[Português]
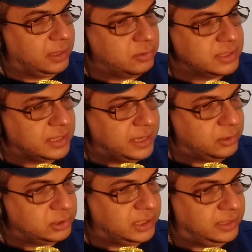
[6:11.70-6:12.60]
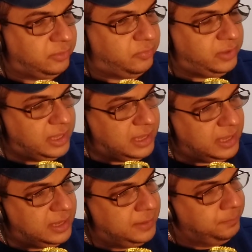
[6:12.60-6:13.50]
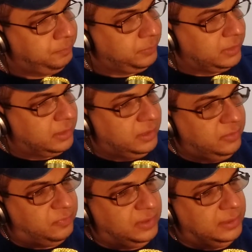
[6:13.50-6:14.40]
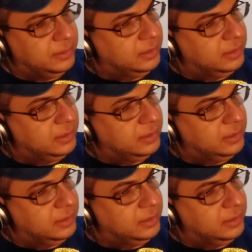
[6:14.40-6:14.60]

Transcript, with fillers: aquela coisa lá, Heróis da TV, enfim.